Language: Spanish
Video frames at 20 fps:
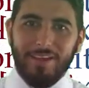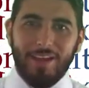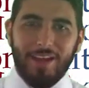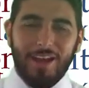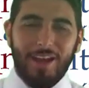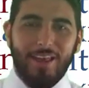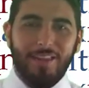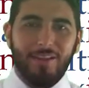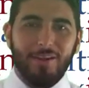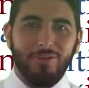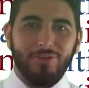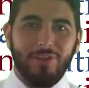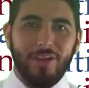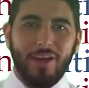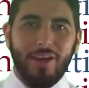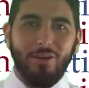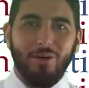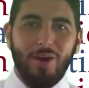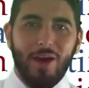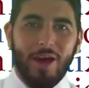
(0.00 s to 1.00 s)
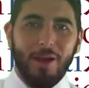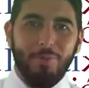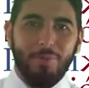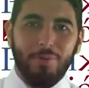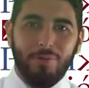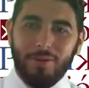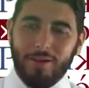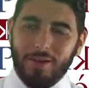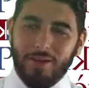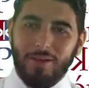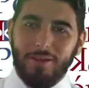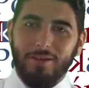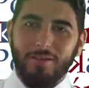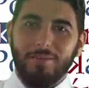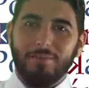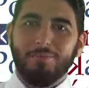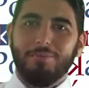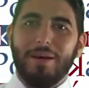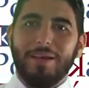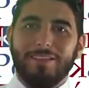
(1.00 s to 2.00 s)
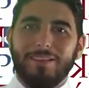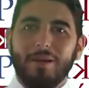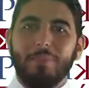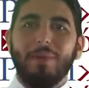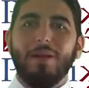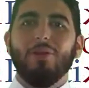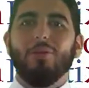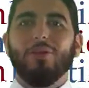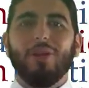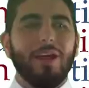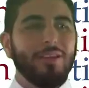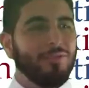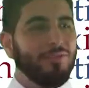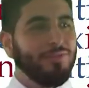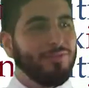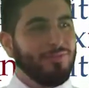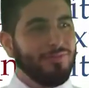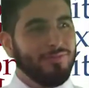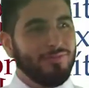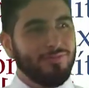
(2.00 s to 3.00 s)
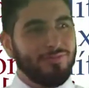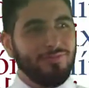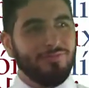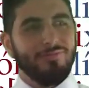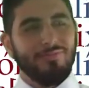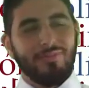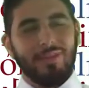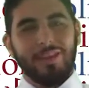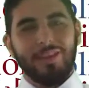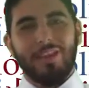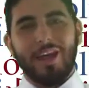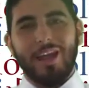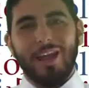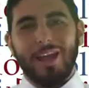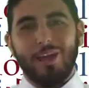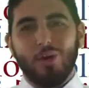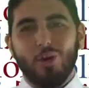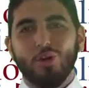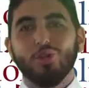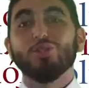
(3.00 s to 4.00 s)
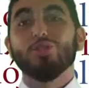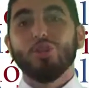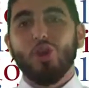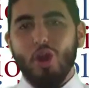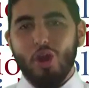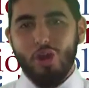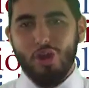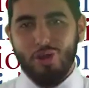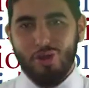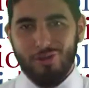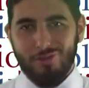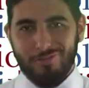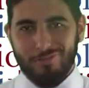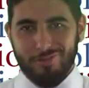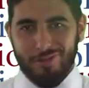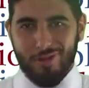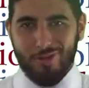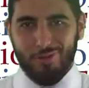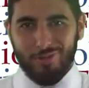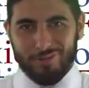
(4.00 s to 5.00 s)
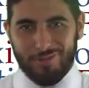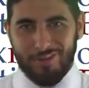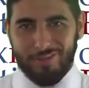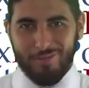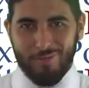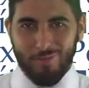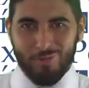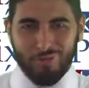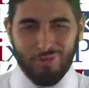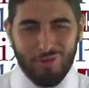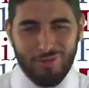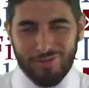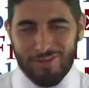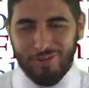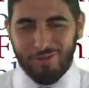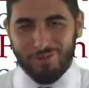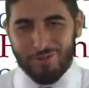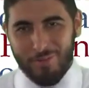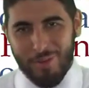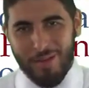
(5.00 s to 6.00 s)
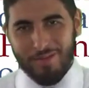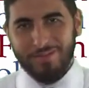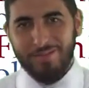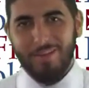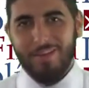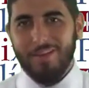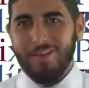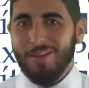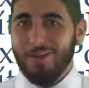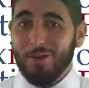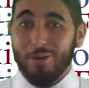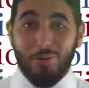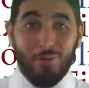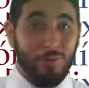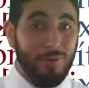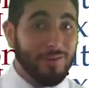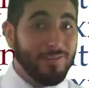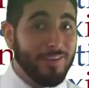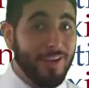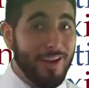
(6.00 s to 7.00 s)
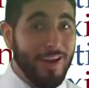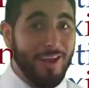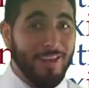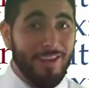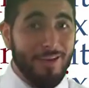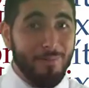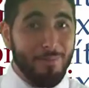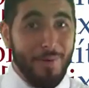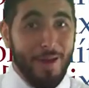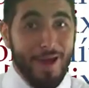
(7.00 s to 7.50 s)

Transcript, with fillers: que nadie nos haga enojar porque pasar malos ratos y darle el control de nuestras emociones a los demás no está nada